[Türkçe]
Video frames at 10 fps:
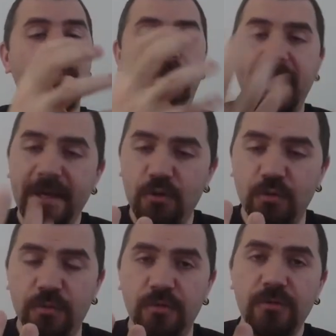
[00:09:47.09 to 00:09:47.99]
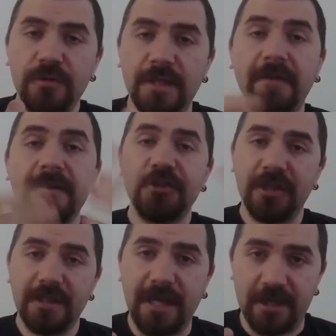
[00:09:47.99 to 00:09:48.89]
B grubunun
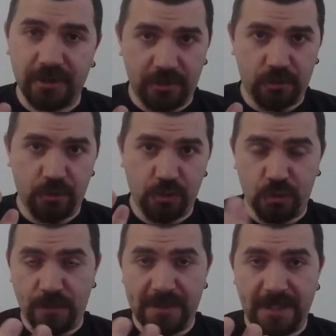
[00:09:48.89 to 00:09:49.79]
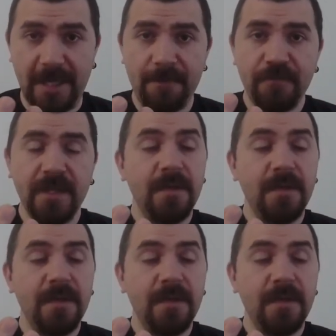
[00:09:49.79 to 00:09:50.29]
davranışlarını karşılaştırıyorsunuz mesela.